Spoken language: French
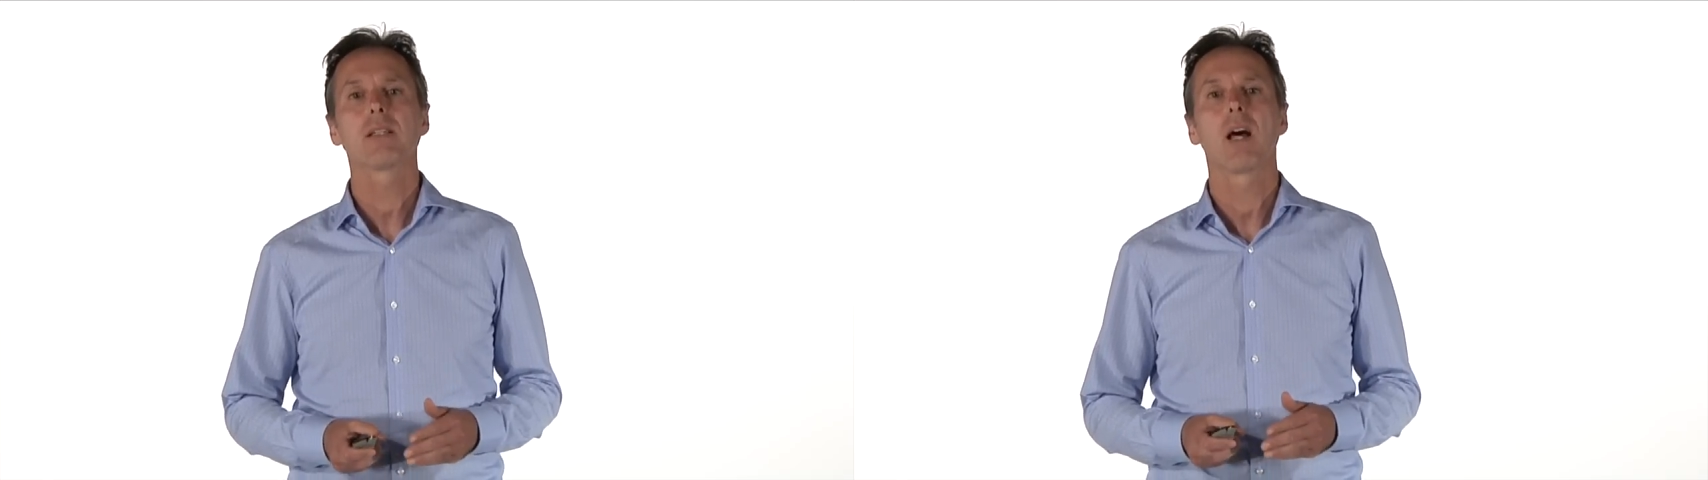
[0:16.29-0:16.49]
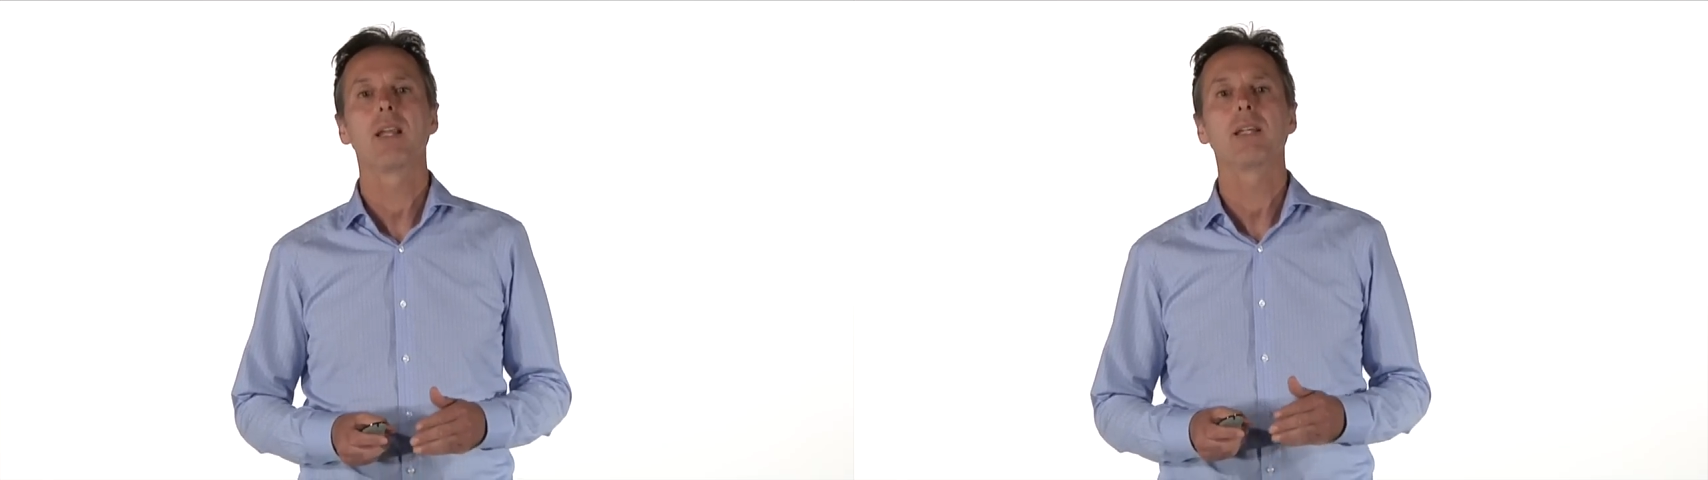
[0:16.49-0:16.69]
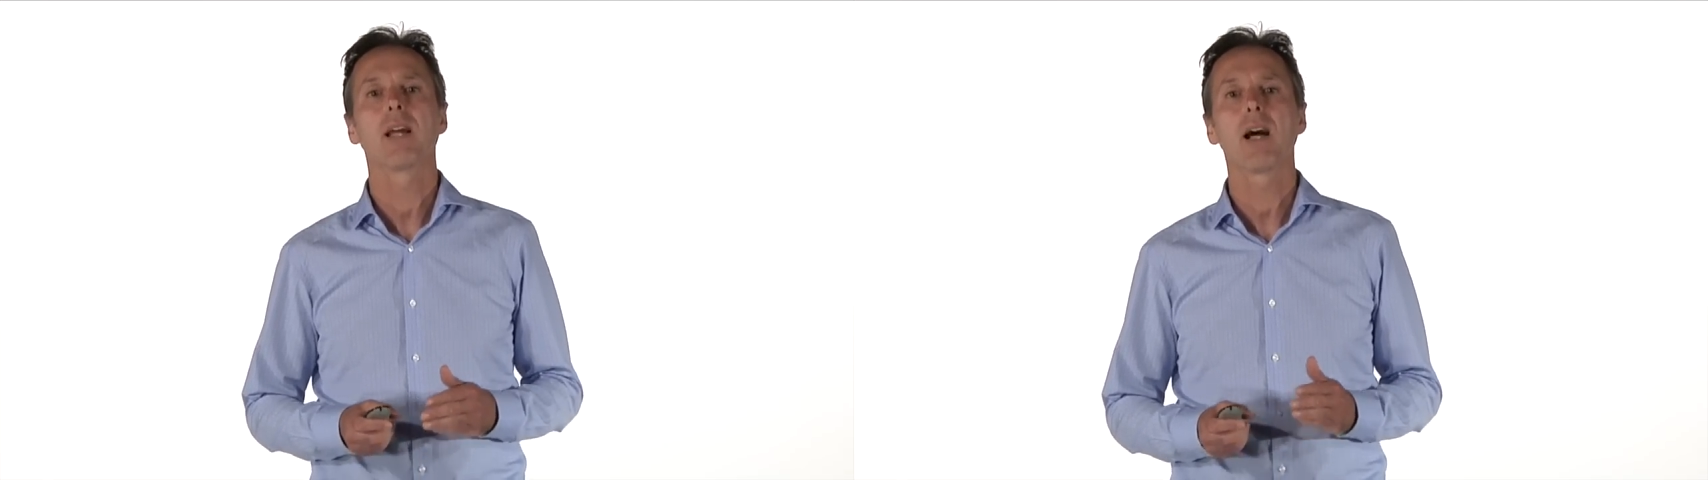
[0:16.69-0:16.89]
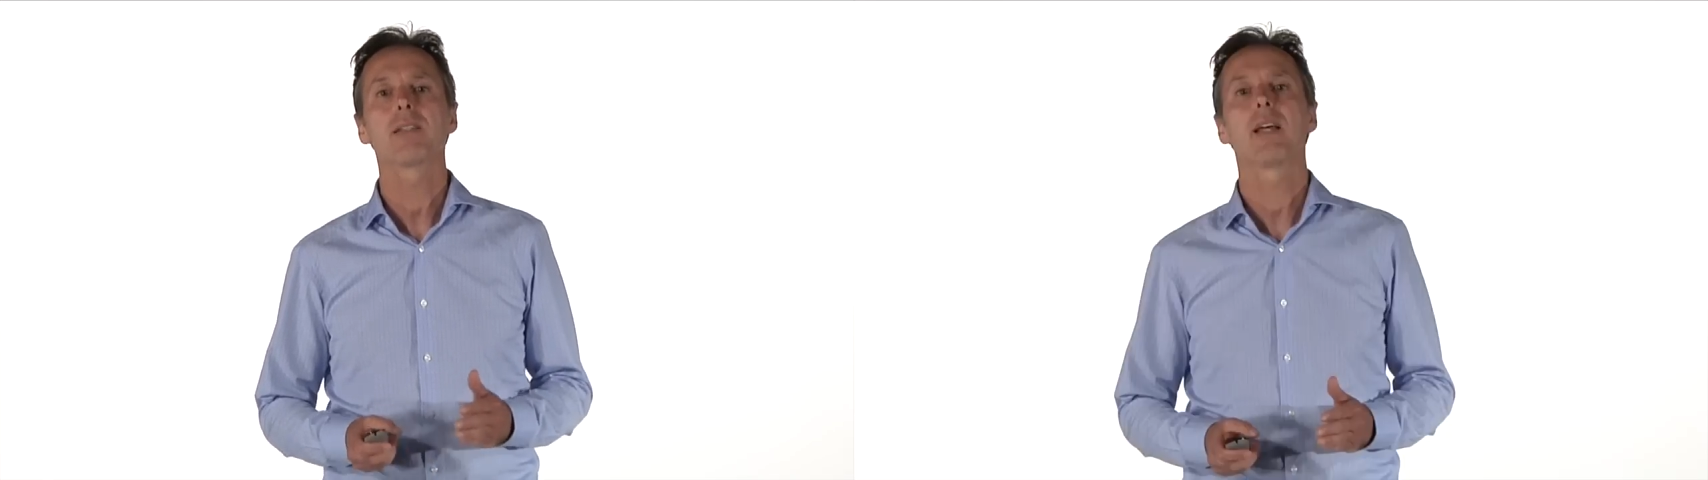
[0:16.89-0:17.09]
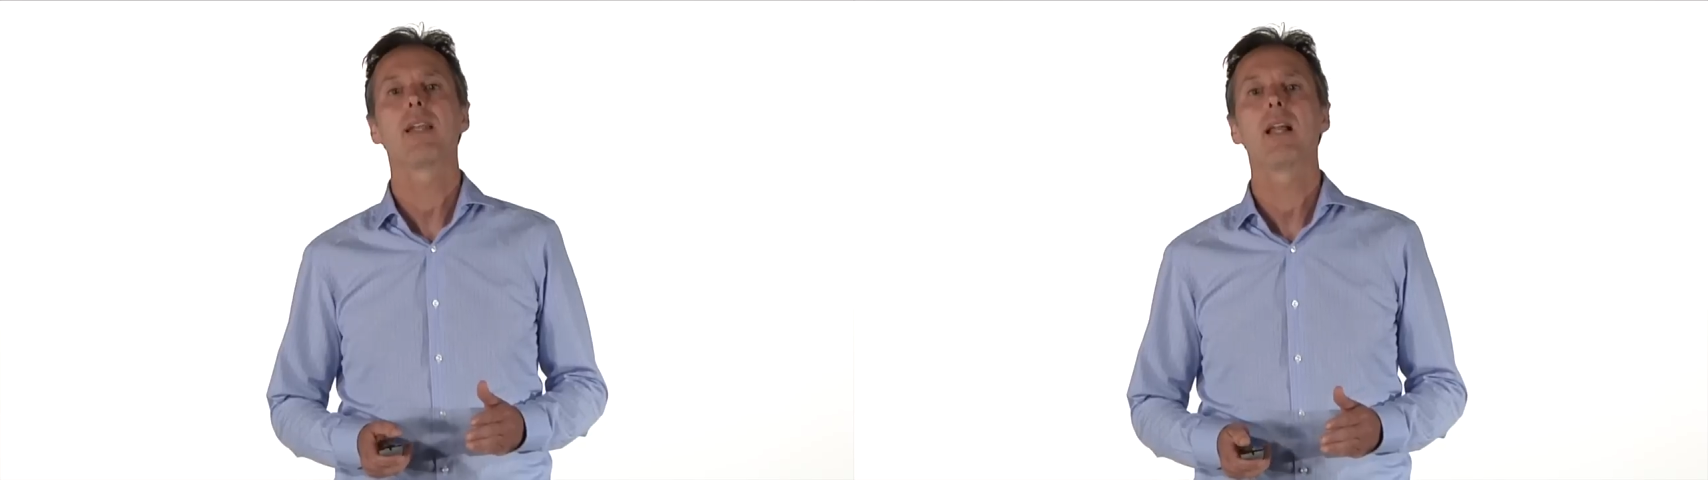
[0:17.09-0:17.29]
dans les
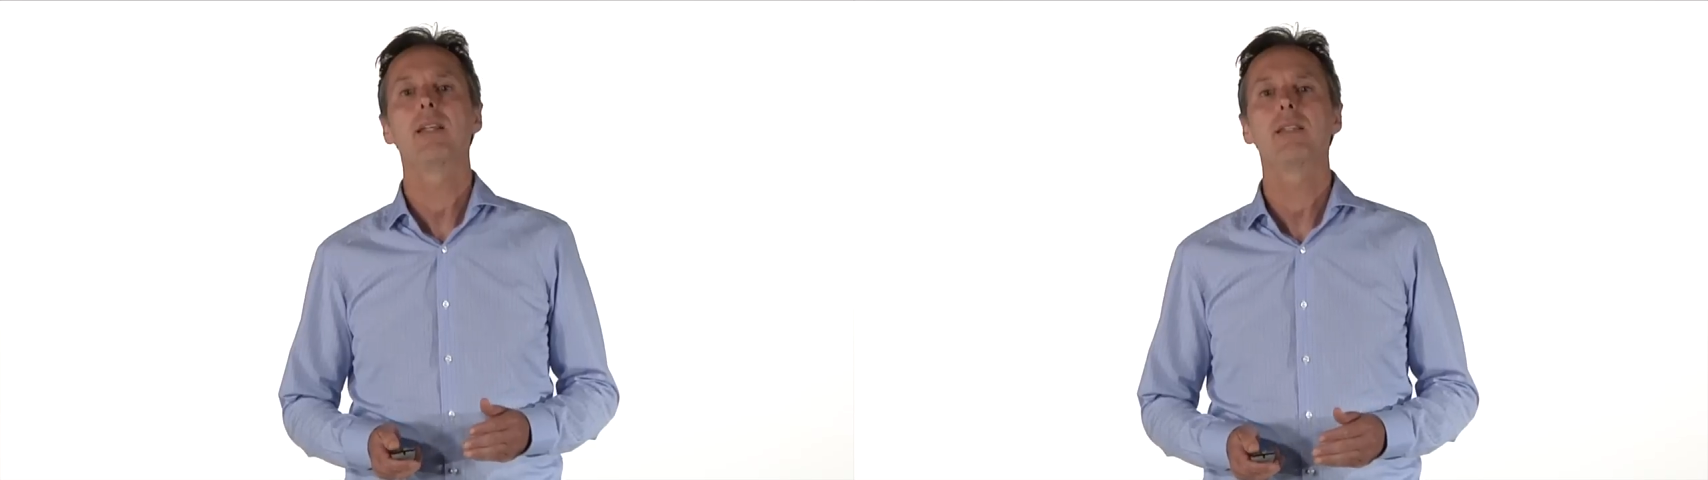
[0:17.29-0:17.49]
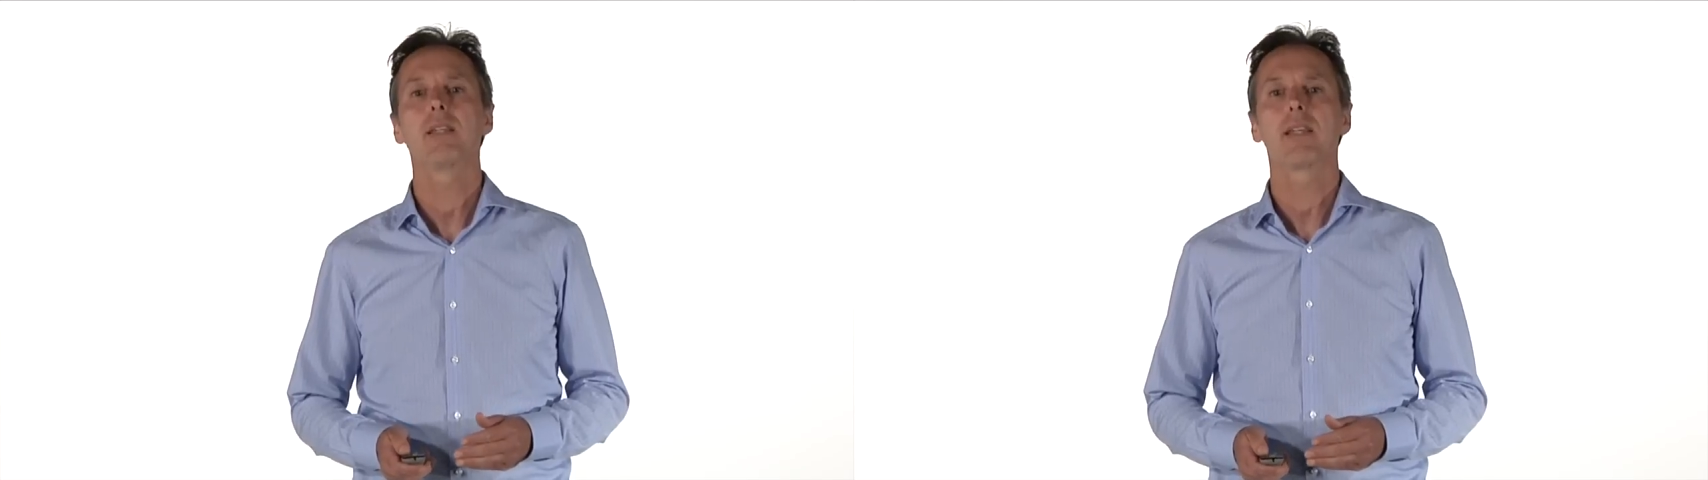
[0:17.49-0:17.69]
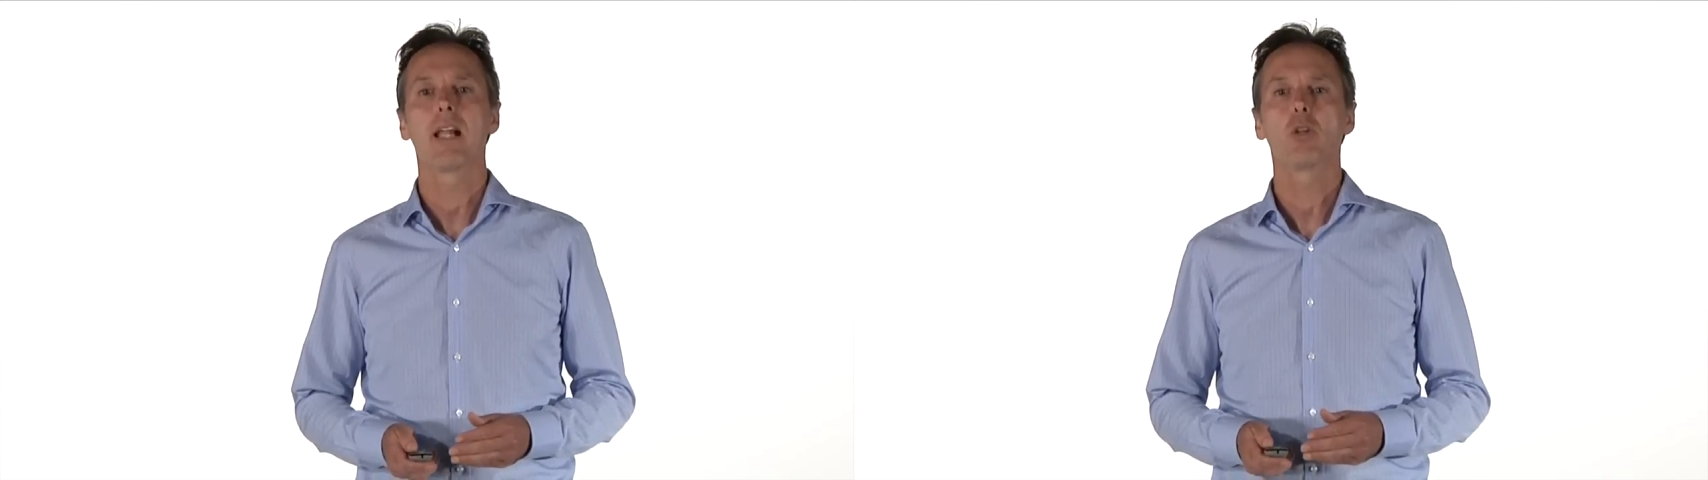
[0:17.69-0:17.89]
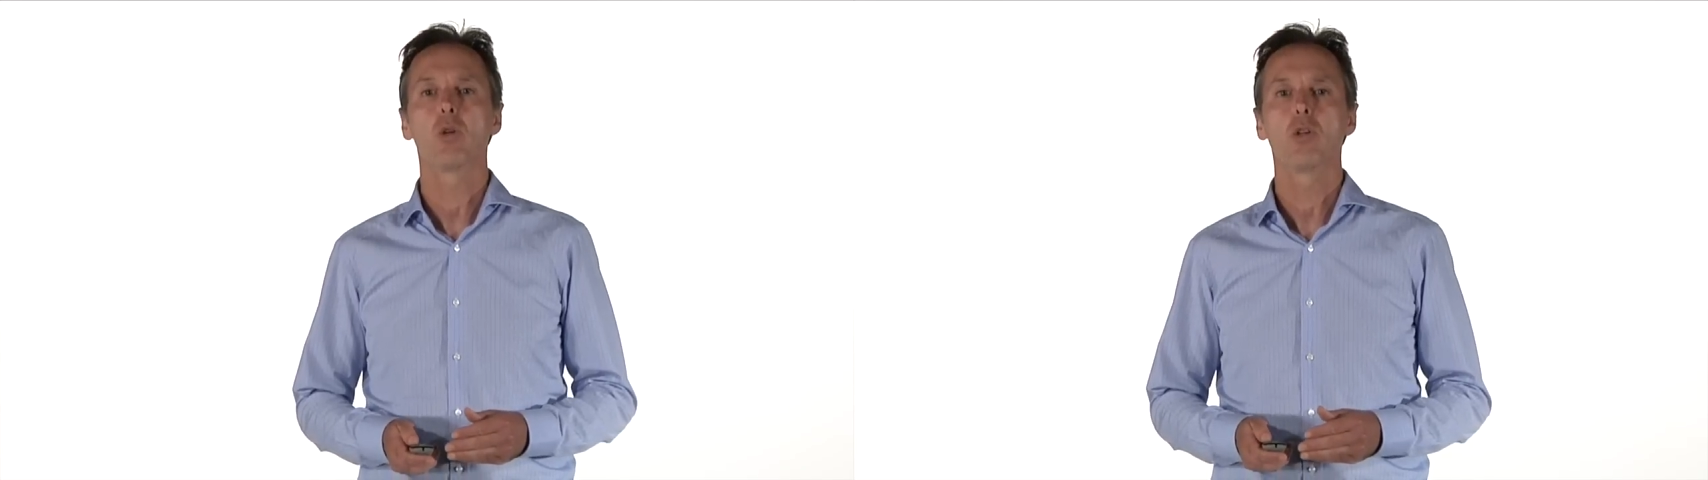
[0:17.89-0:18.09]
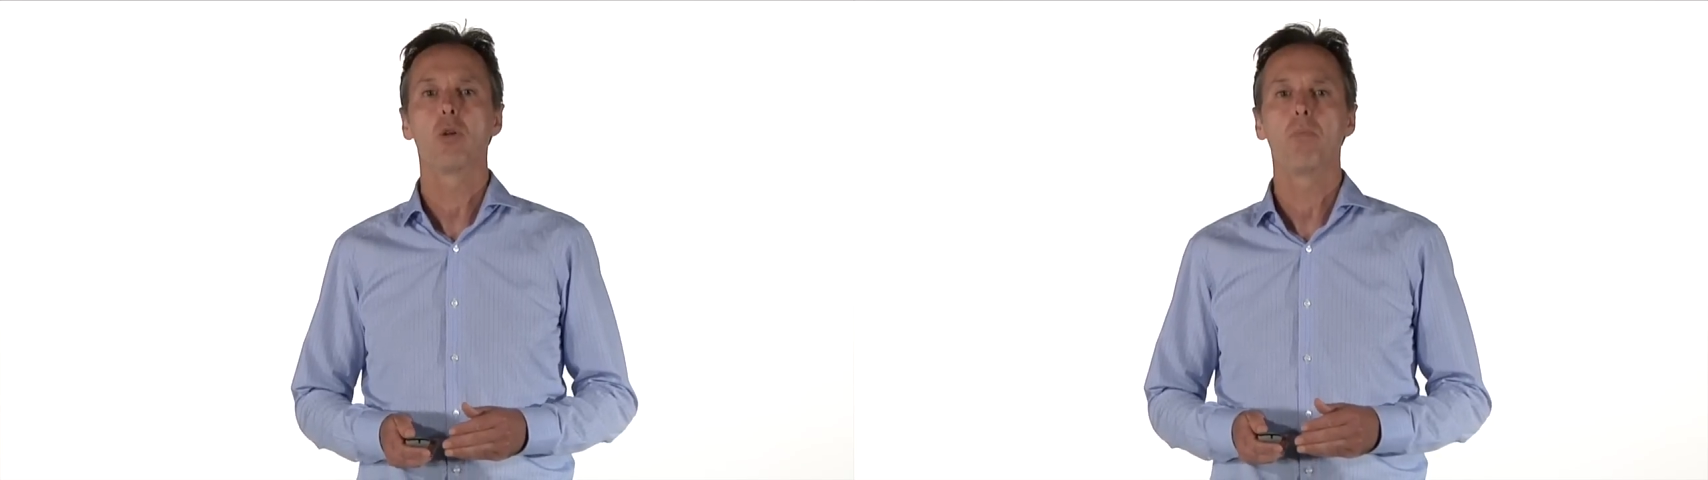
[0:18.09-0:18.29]
grandes analyses et calculs de